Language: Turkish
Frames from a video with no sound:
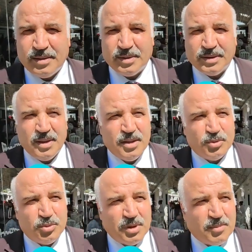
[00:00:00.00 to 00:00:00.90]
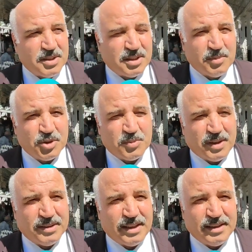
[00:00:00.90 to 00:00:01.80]
Evet, Dünya Basın
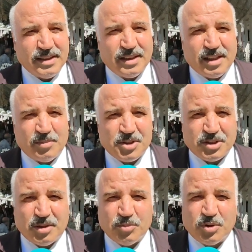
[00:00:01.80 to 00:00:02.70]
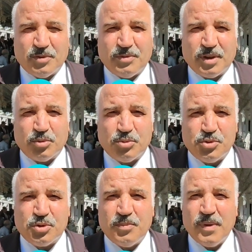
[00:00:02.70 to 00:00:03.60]
Mesulat Derneği Genel Başkanı Muzaffer
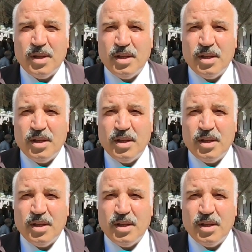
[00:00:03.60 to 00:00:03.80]
Tunç,